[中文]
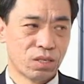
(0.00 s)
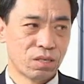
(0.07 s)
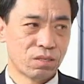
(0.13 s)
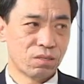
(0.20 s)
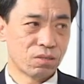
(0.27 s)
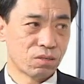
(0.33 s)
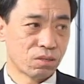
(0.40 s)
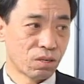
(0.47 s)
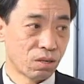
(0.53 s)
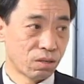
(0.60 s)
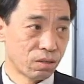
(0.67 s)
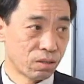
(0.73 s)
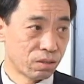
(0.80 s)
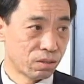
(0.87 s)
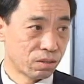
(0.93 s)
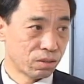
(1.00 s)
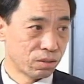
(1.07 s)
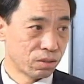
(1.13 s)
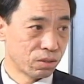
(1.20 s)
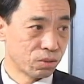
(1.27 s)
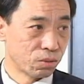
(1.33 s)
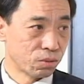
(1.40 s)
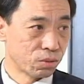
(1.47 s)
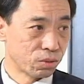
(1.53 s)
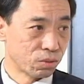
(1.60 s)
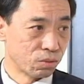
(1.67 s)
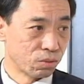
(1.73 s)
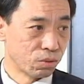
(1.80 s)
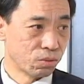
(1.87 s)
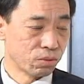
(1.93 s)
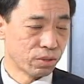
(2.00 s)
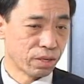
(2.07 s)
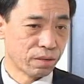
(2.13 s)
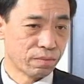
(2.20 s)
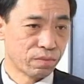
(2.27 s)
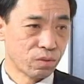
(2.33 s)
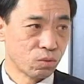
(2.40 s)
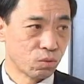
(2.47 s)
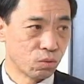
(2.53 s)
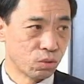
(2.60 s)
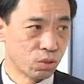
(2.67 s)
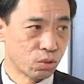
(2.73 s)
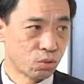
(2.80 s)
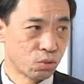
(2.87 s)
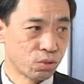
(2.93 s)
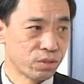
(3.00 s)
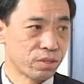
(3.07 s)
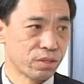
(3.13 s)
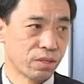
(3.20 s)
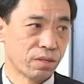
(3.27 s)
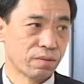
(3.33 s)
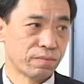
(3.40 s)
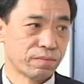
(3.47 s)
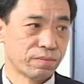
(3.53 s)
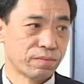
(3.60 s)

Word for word: 这样一直到了一九九六年过春节，